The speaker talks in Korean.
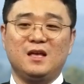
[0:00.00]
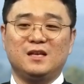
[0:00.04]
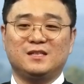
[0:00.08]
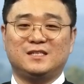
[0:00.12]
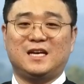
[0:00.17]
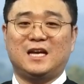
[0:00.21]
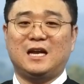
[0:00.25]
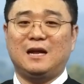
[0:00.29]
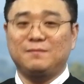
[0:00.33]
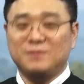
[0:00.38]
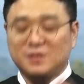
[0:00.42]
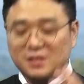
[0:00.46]

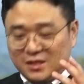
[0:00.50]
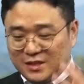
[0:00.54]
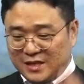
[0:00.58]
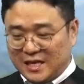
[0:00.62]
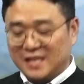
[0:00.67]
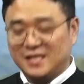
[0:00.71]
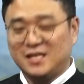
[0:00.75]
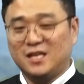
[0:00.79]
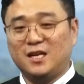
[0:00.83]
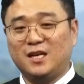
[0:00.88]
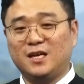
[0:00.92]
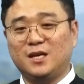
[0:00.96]
사람들은
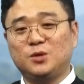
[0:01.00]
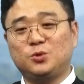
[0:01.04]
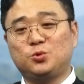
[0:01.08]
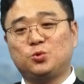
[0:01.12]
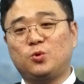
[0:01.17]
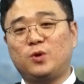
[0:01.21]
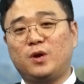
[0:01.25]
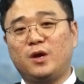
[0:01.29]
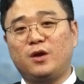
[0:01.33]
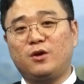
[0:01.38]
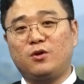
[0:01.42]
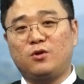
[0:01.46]
계산하기
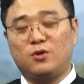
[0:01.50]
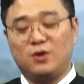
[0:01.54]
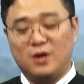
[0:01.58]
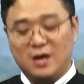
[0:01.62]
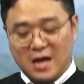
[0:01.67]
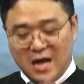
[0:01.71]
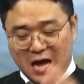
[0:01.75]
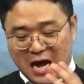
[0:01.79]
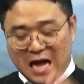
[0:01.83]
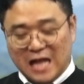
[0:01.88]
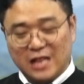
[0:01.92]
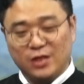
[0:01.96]
좋아해요.
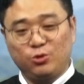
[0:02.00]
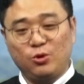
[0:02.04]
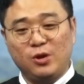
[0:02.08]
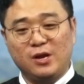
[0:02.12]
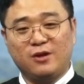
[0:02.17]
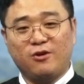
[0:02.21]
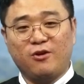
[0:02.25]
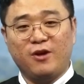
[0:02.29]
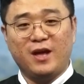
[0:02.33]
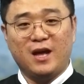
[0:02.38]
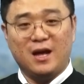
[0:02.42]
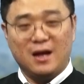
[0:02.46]
안
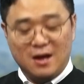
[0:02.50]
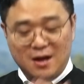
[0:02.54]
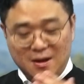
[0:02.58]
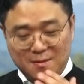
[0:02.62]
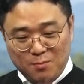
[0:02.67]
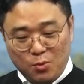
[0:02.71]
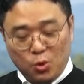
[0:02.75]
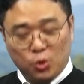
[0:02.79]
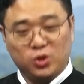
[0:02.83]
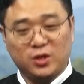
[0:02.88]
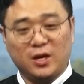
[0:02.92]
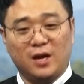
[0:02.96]
될 거야.
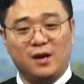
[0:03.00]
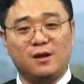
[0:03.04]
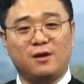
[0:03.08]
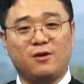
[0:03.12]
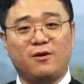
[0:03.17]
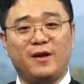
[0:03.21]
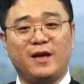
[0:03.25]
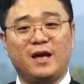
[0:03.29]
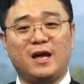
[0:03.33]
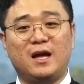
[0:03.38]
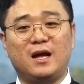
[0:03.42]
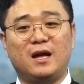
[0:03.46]
못 할
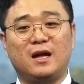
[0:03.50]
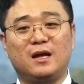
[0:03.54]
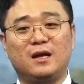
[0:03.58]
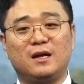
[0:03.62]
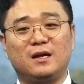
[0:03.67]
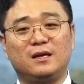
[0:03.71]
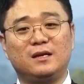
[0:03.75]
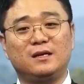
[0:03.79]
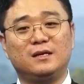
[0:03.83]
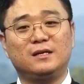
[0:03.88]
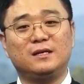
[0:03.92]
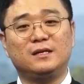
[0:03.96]
거야.
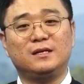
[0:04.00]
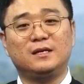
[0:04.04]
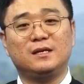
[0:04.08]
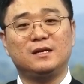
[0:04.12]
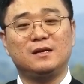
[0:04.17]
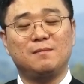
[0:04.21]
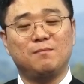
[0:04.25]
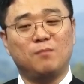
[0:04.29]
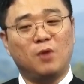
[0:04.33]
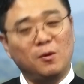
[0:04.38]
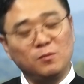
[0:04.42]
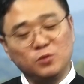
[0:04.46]

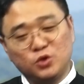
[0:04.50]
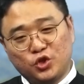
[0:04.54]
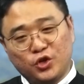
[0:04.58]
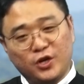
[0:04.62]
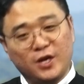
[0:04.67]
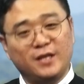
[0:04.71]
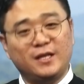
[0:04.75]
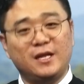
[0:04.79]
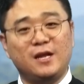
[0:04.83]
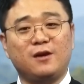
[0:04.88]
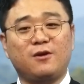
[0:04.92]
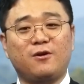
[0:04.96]

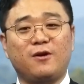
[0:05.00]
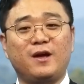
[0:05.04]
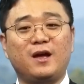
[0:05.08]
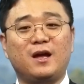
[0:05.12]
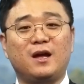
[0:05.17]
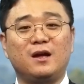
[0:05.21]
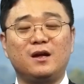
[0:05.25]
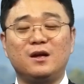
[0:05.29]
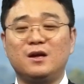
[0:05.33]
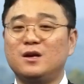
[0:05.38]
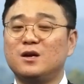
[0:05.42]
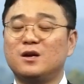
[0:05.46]
멈춰야 될
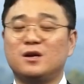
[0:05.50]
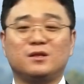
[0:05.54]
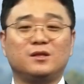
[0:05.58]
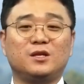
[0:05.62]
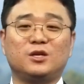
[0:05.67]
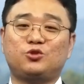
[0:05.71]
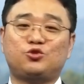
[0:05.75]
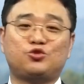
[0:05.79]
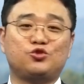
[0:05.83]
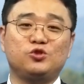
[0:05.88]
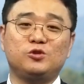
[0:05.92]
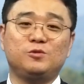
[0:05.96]
거야.
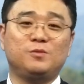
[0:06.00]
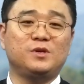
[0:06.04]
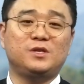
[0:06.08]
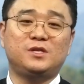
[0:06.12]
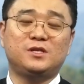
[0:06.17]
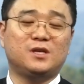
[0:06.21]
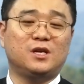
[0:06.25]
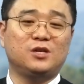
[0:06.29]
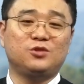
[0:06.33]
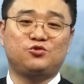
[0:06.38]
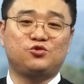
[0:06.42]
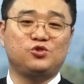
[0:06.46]
근데 주님의
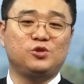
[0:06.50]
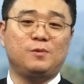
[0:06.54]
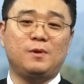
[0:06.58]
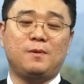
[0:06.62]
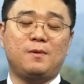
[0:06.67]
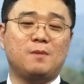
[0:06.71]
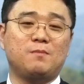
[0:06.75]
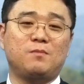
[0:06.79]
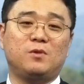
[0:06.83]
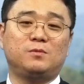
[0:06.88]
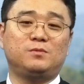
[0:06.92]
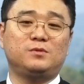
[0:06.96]
시간, 주님의
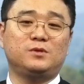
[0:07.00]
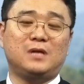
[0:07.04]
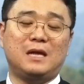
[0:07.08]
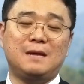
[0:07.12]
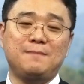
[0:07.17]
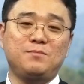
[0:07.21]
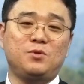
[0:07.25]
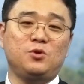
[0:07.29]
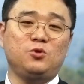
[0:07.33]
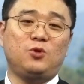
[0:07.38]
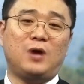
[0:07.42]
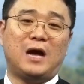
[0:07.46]
방법은
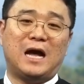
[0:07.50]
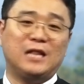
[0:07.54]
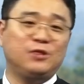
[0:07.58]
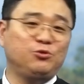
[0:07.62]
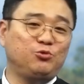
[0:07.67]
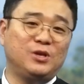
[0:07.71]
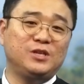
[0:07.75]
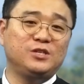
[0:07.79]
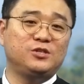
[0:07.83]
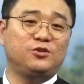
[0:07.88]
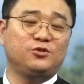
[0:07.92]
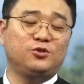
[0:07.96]
한 번도 안
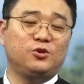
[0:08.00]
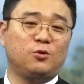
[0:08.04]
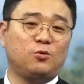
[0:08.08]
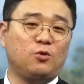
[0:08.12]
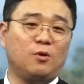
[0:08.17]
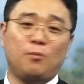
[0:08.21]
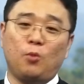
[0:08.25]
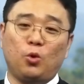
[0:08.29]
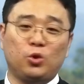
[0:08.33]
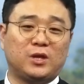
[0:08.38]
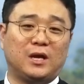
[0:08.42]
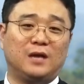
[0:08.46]
된 적이
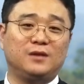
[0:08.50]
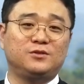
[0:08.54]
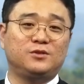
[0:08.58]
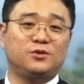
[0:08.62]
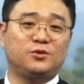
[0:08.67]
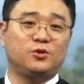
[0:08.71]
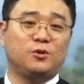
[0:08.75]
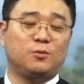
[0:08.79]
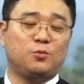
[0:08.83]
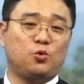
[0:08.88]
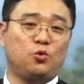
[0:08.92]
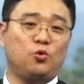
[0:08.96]
없고 못한
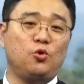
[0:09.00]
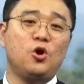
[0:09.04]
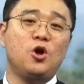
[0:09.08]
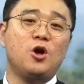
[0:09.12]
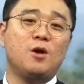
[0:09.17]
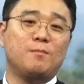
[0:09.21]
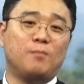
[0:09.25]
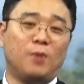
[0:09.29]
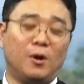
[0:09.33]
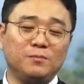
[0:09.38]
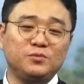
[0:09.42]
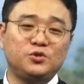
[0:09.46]
적이 없고
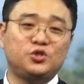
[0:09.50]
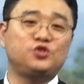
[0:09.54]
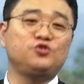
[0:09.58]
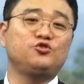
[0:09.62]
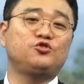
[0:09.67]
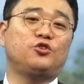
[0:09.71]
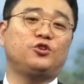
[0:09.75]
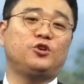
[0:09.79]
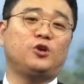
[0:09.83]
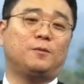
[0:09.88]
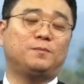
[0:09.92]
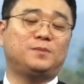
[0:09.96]
멈춘
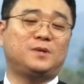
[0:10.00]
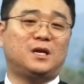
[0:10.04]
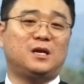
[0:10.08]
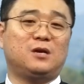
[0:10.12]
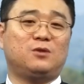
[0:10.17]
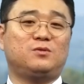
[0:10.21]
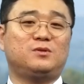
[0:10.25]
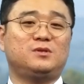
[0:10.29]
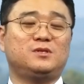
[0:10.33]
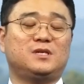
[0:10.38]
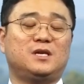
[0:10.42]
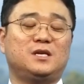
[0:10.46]
적이
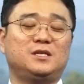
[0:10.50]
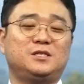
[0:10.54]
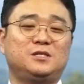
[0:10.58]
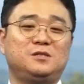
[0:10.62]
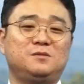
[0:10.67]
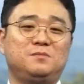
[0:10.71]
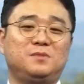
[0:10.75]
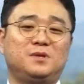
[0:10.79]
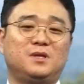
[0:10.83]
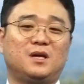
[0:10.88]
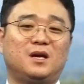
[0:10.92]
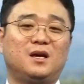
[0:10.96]
없다라고 하는
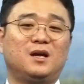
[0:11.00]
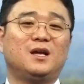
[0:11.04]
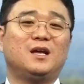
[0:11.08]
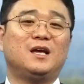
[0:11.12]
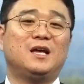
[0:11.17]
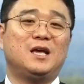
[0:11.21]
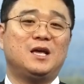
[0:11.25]
사실입니다.